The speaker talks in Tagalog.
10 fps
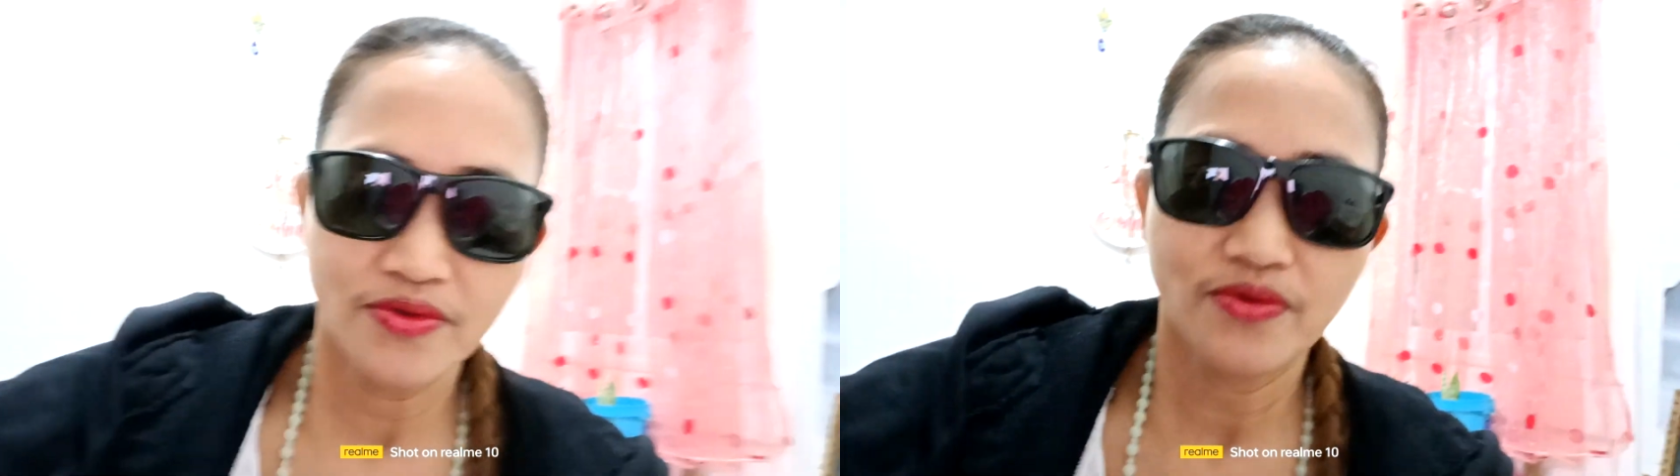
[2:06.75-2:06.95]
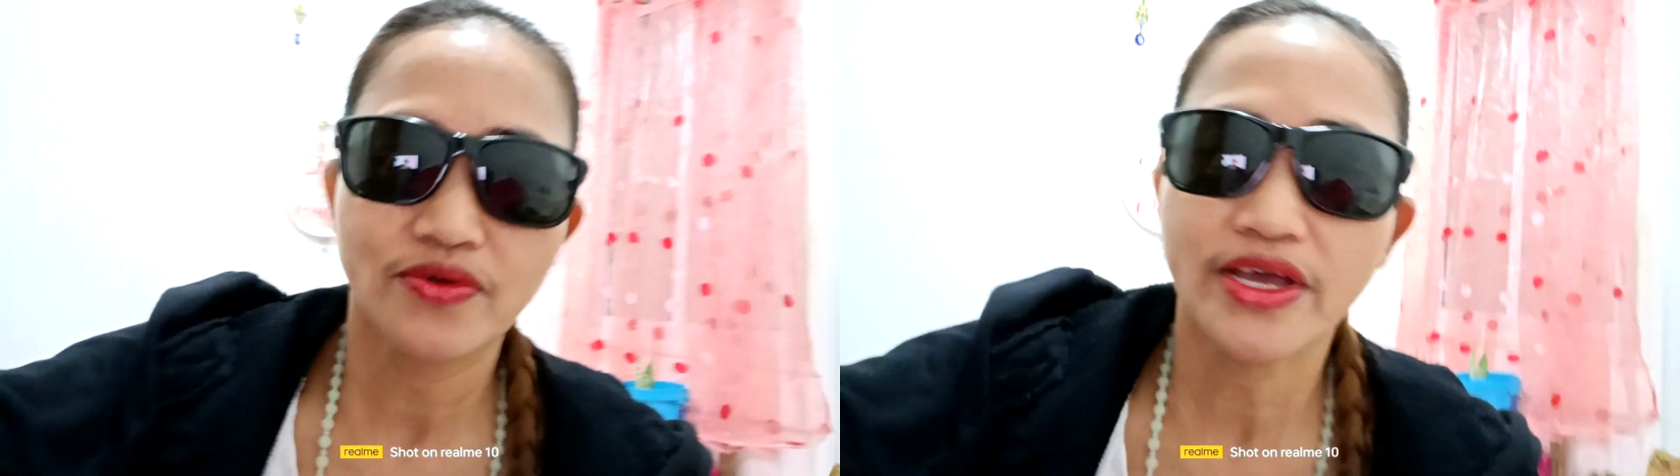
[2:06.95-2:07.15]

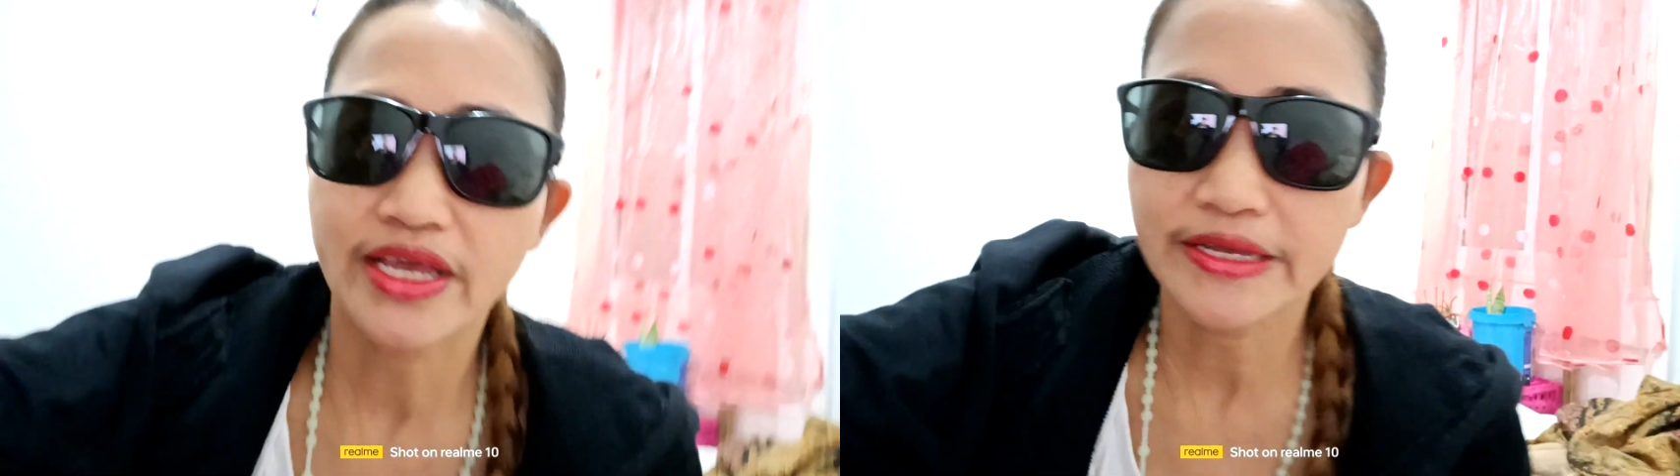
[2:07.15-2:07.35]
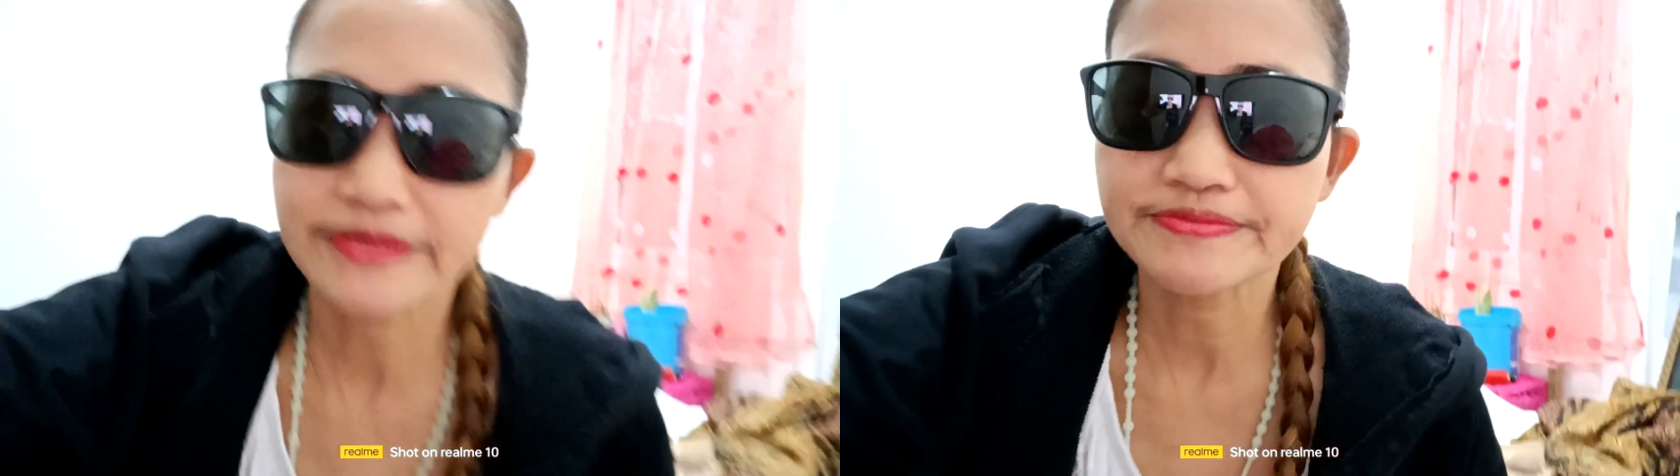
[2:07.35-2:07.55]

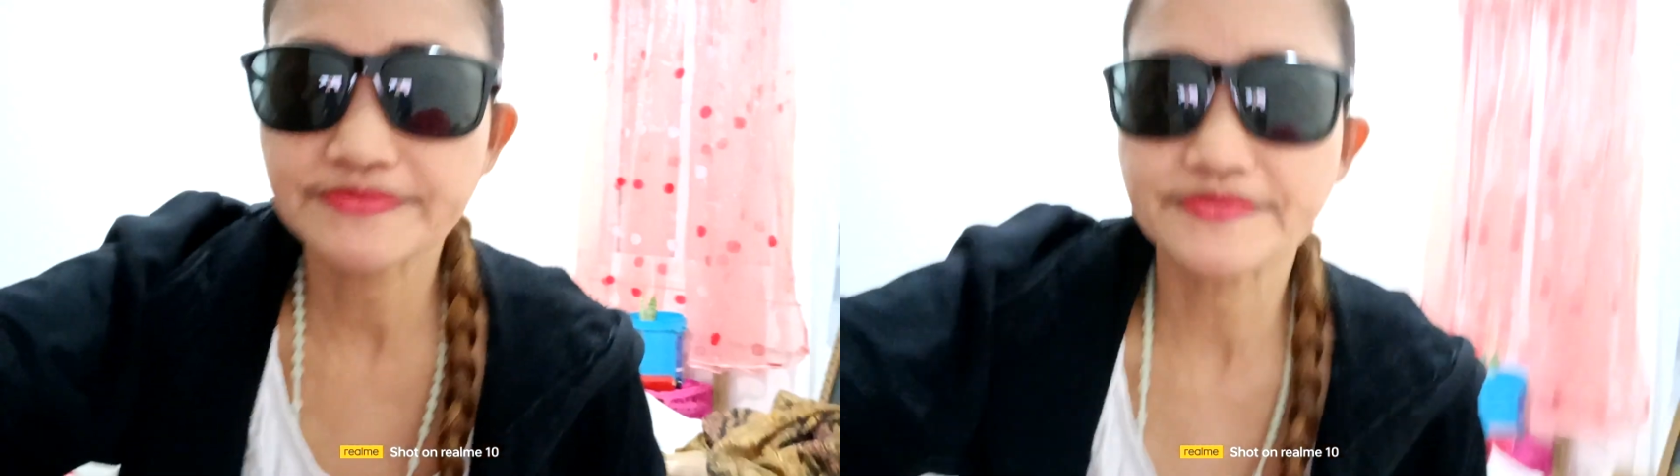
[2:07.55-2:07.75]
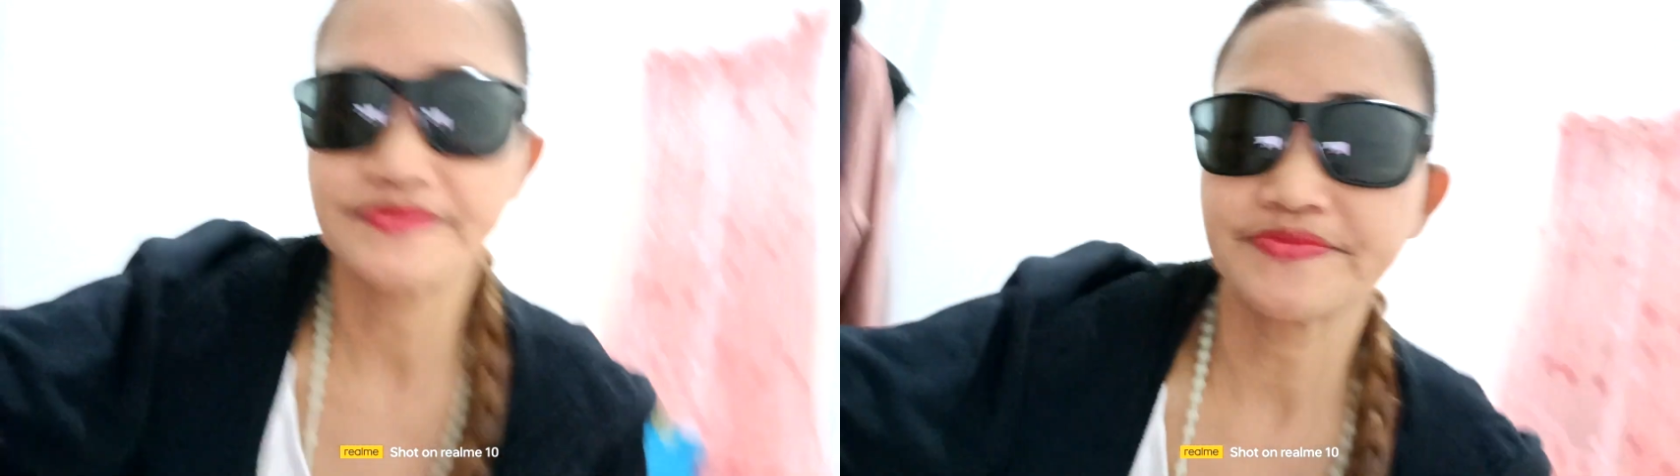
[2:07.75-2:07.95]
Okay.
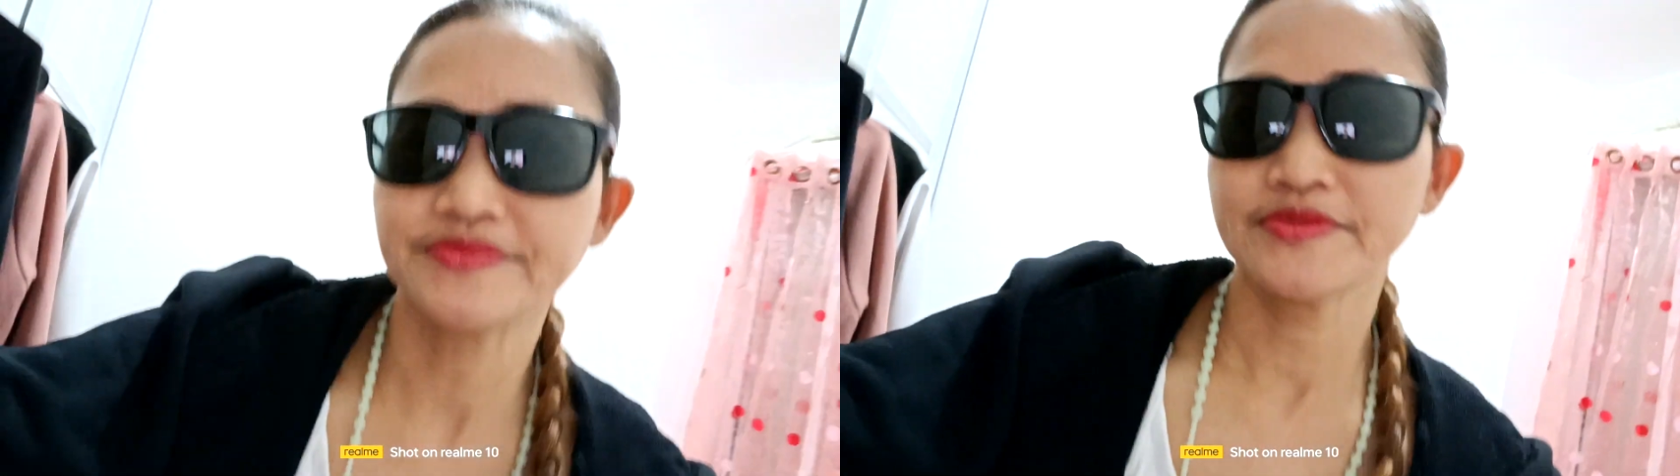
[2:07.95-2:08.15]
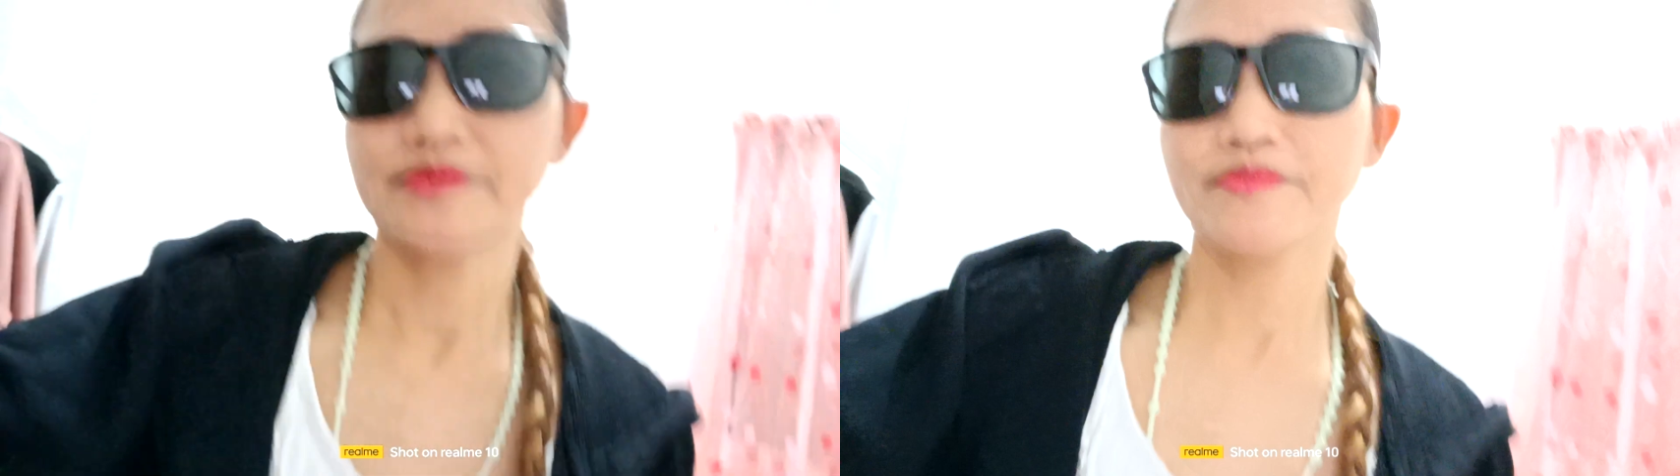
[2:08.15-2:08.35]

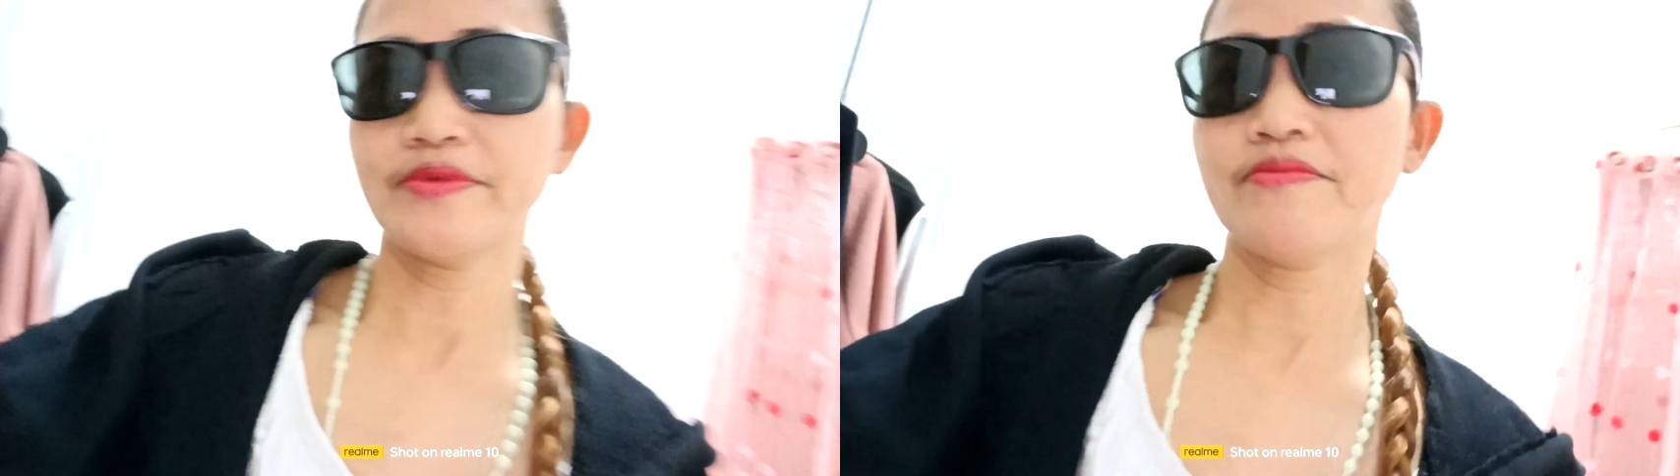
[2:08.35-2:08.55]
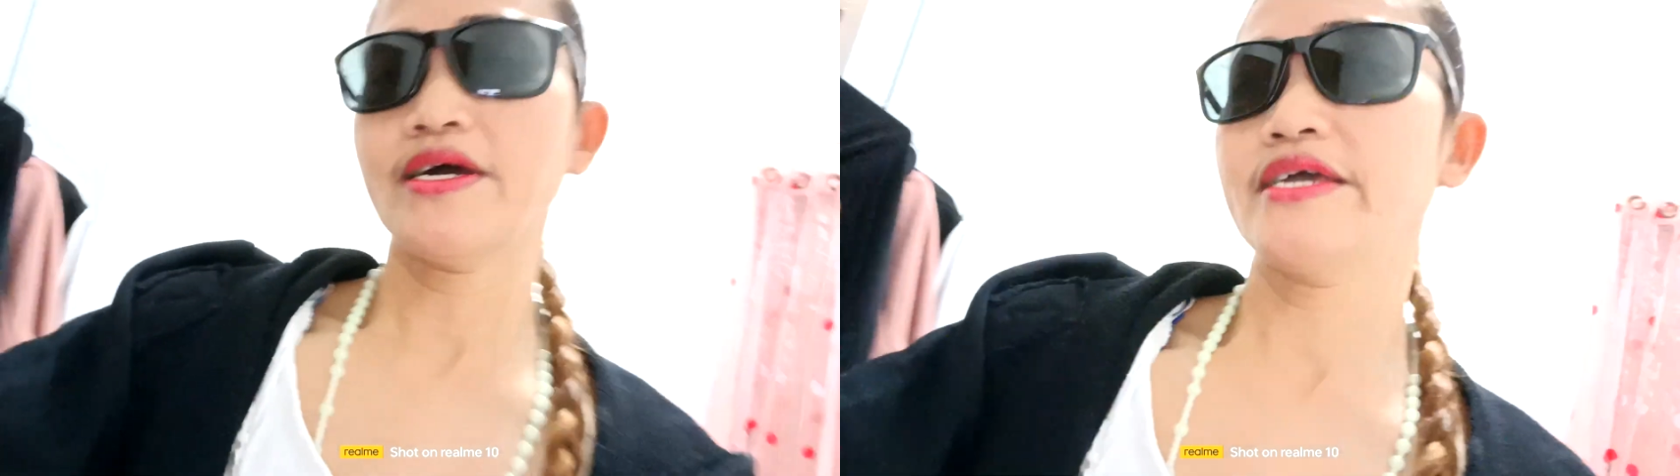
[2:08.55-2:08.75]

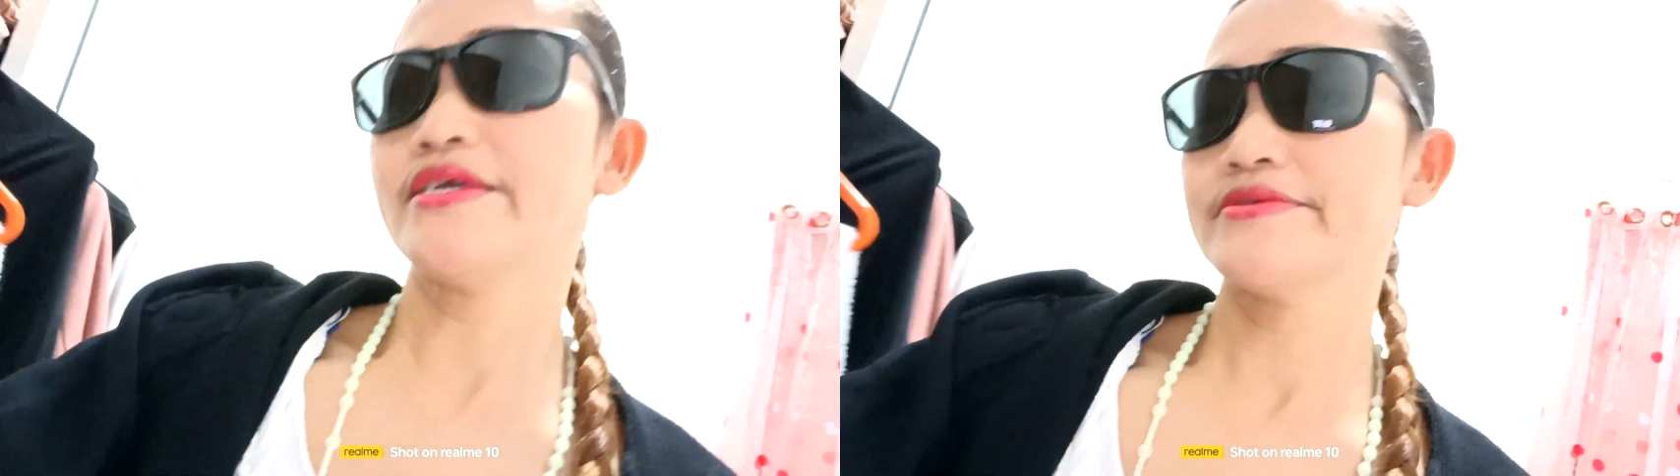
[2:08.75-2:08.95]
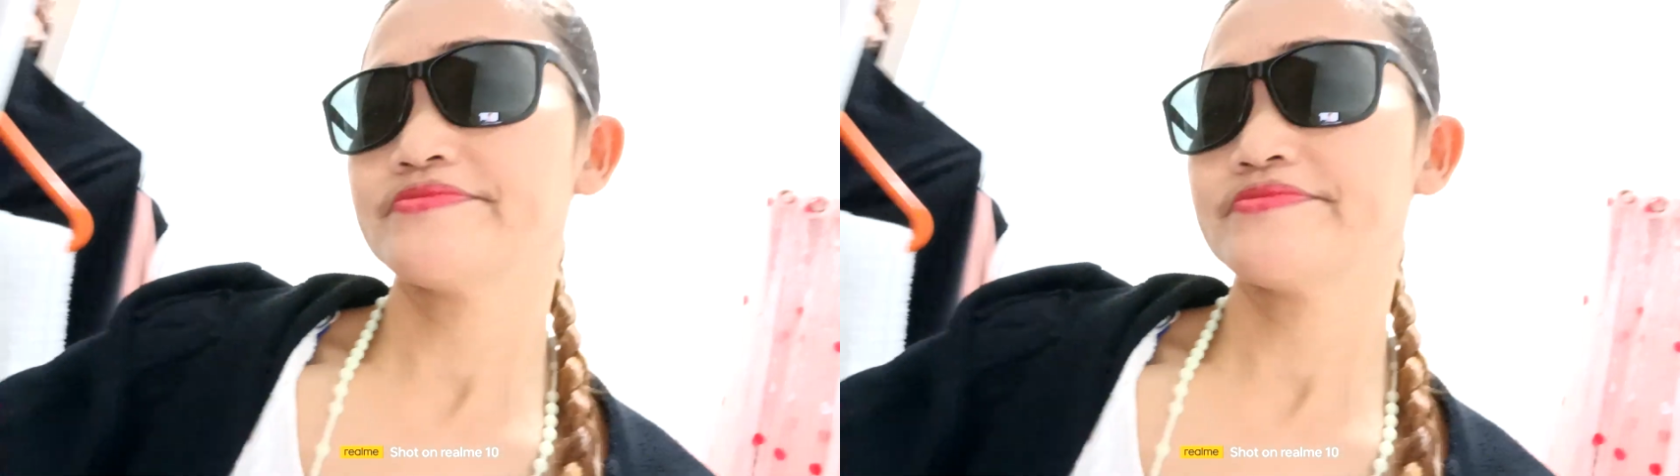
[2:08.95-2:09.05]
Bye-bye.